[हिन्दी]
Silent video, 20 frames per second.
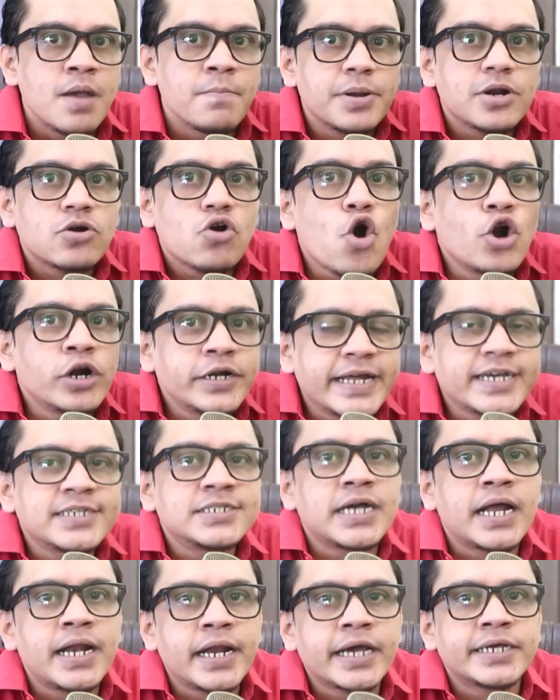फिर
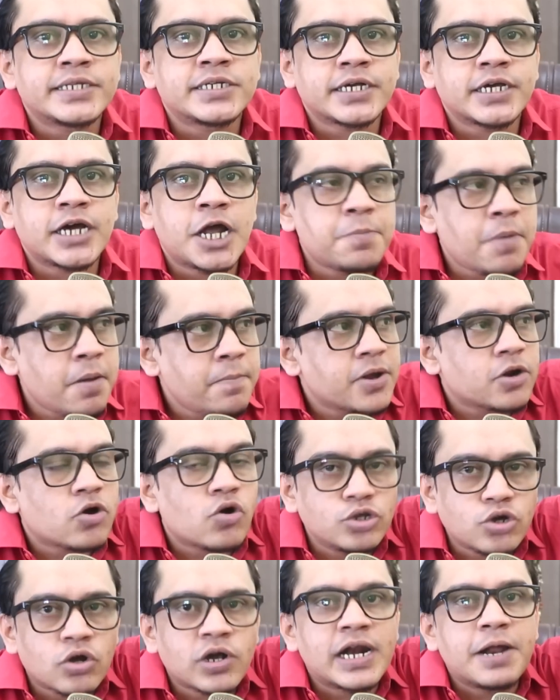कॉन्टेक्स जानने के चक्कर में मेरे
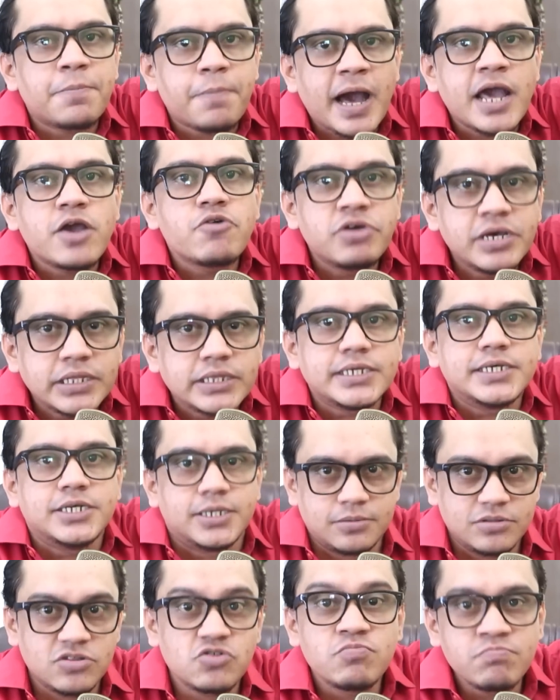को जो क्लिप आई हुई थी
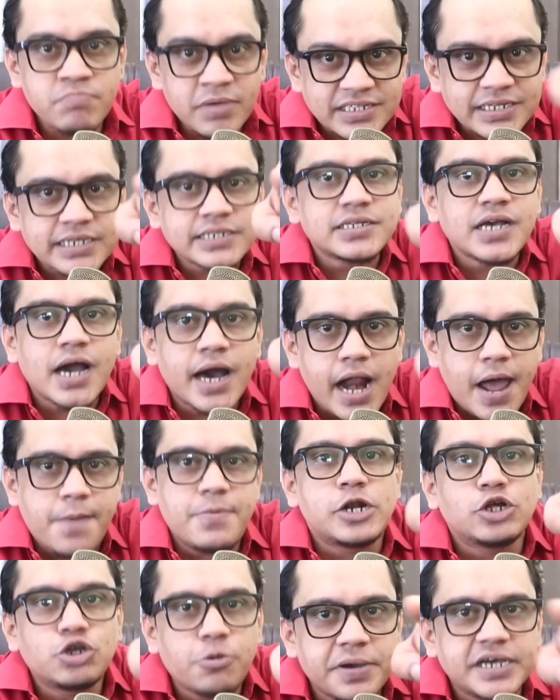तुम में से किसी
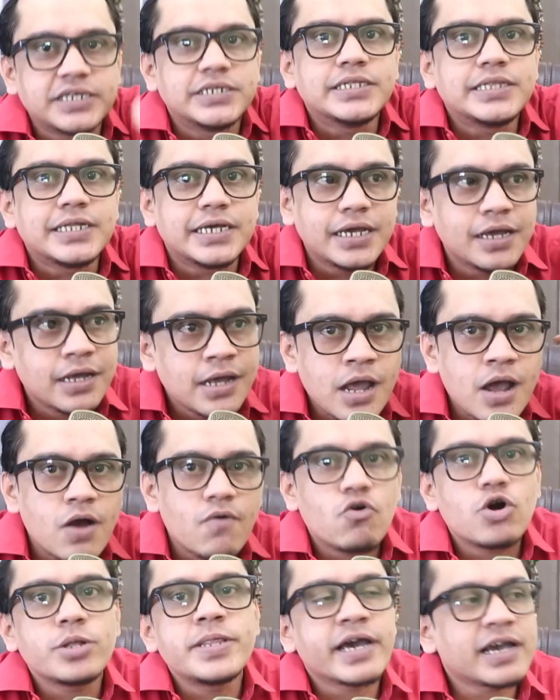हरामी ने जो भेजी थी
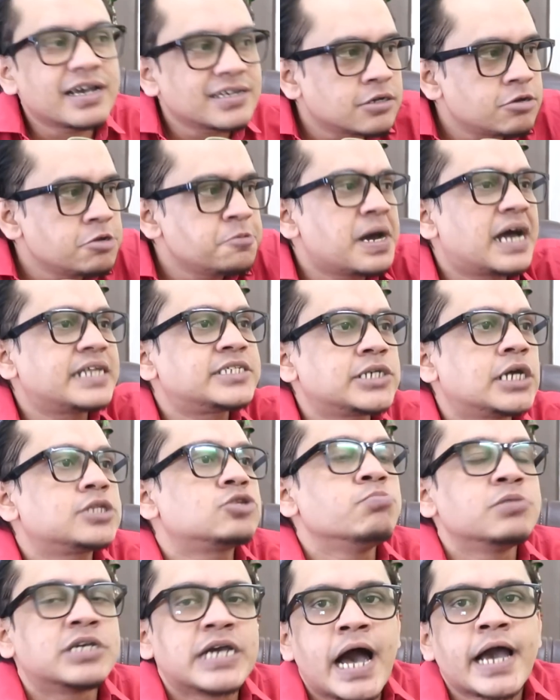वो देख के समझ में अच्छा
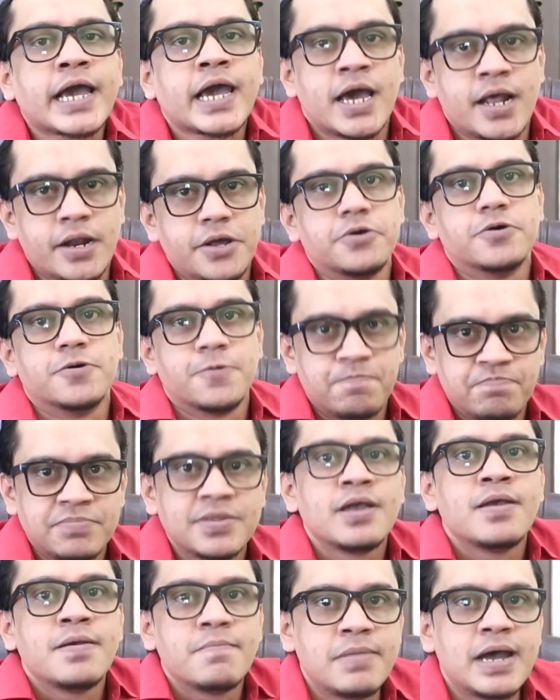तुम क्या कह रहे हो
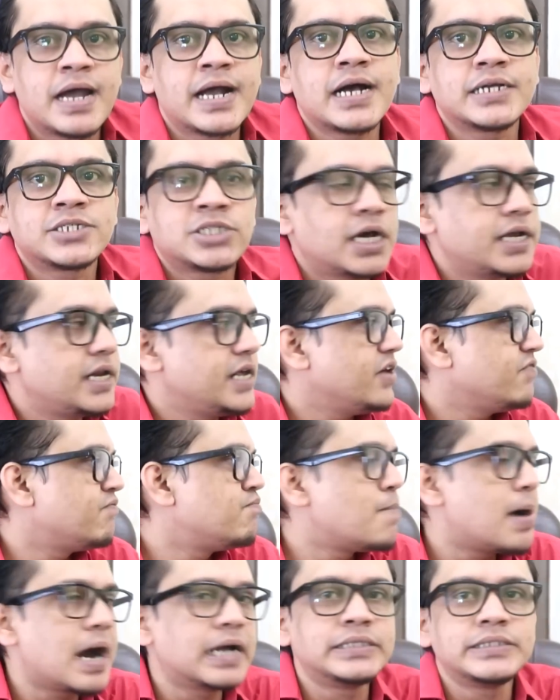मैं का
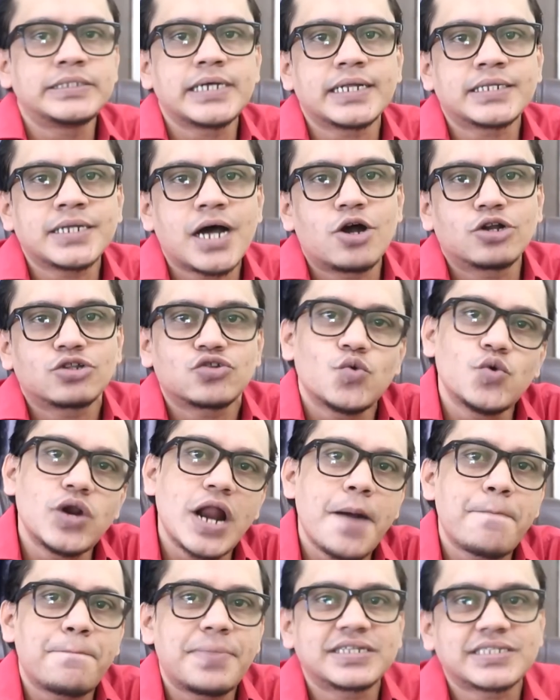शरीफ मानता था और
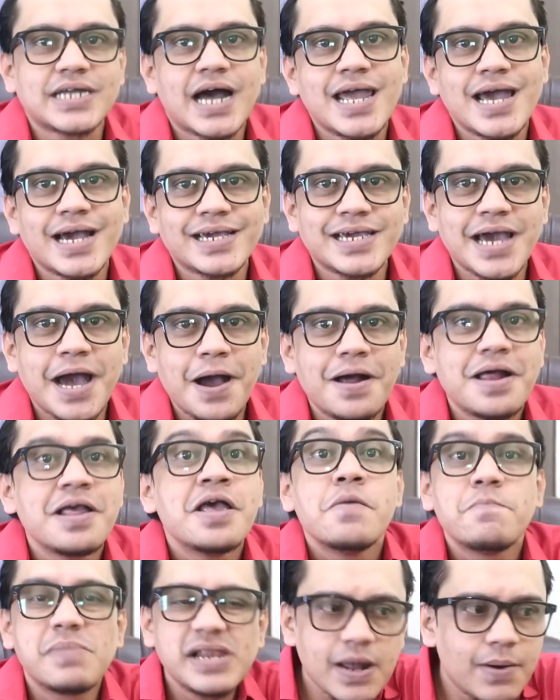तूने बताया क्या
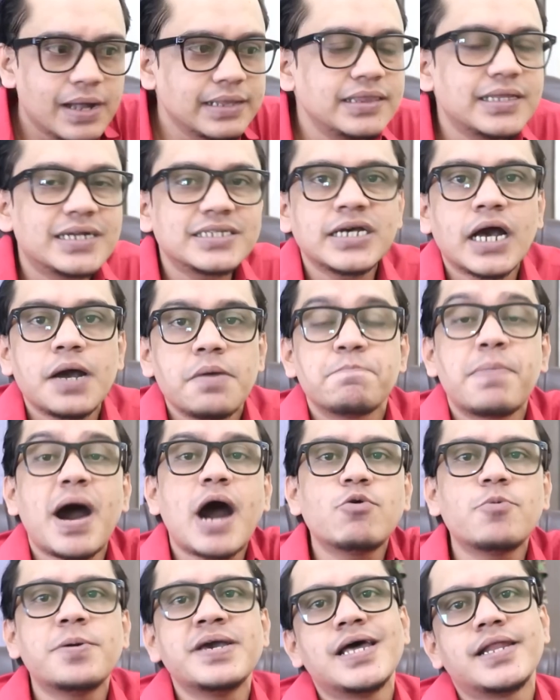मतलब अंदर से
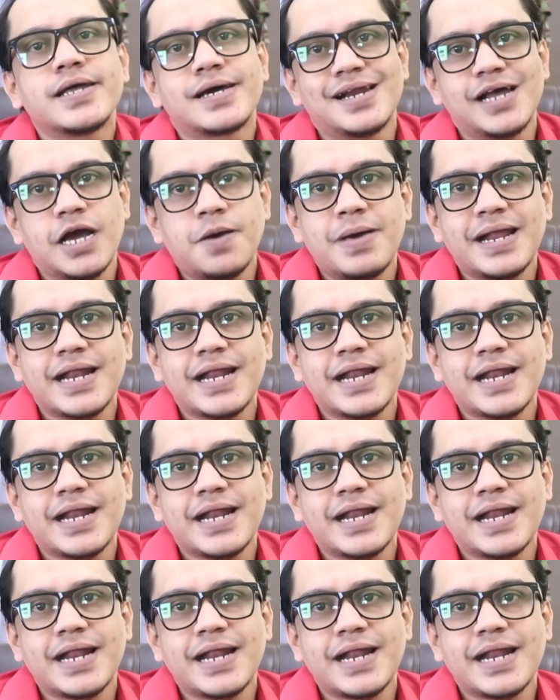बाबू भैया निकल गए